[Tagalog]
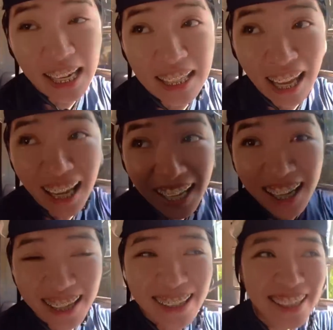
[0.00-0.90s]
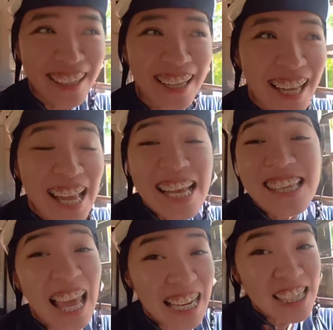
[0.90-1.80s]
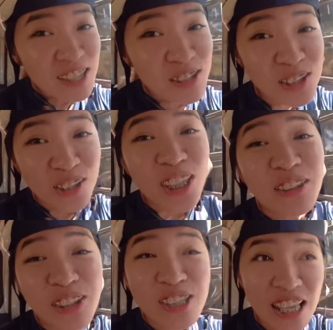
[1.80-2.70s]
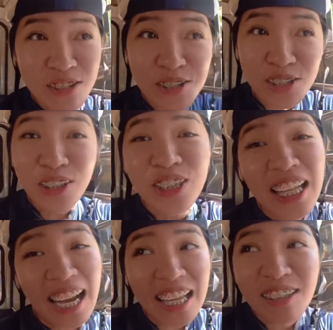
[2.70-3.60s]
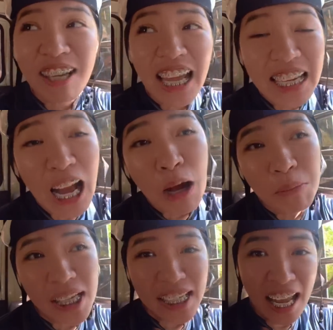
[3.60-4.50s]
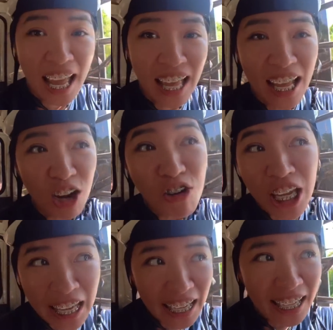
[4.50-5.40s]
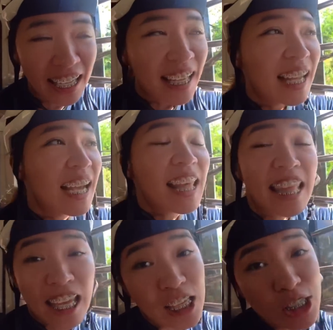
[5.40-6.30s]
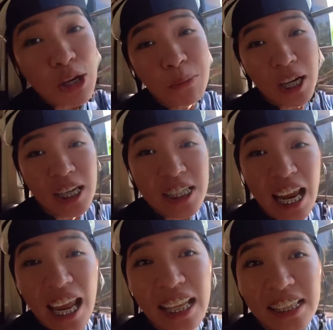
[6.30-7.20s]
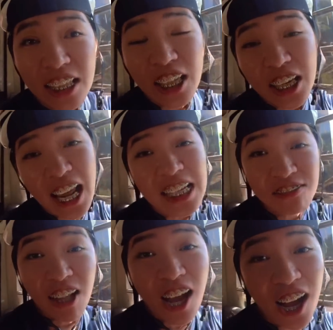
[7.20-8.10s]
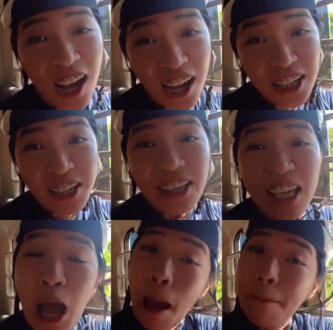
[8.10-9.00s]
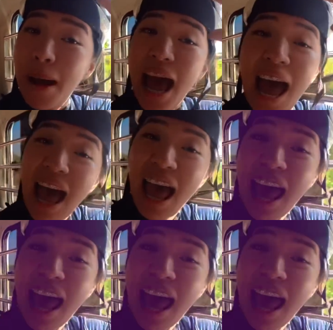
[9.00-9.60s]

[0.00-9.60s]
serye. Sana sa susunod, sa susunod na ride, wala nang Aberya. Okay? Thank you so much and till our next vlog. Bye!